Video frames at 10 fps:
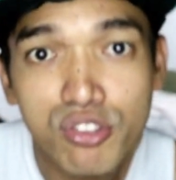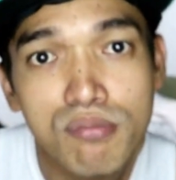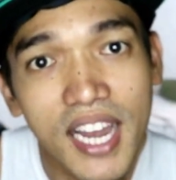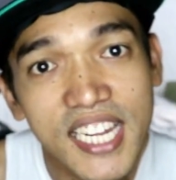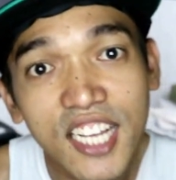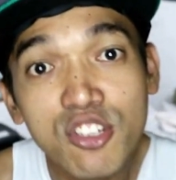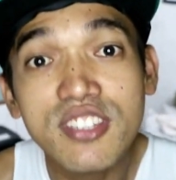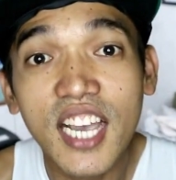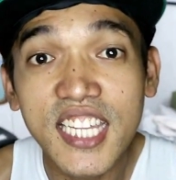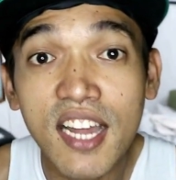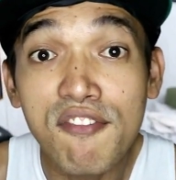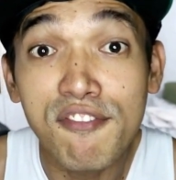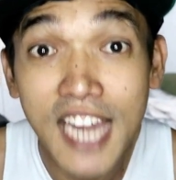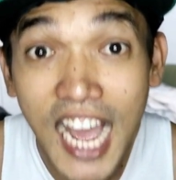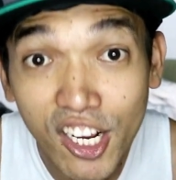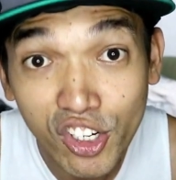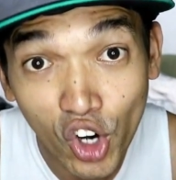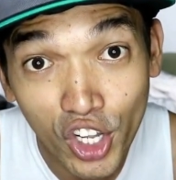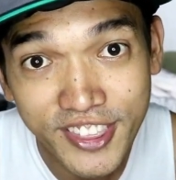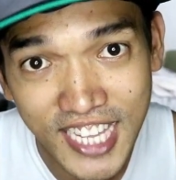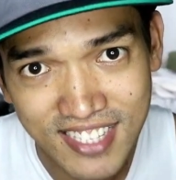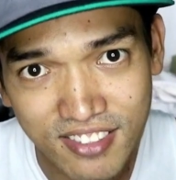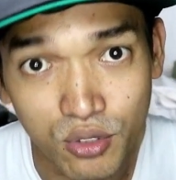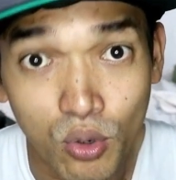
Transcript: sumali ka dun sa kanilang vlog contest.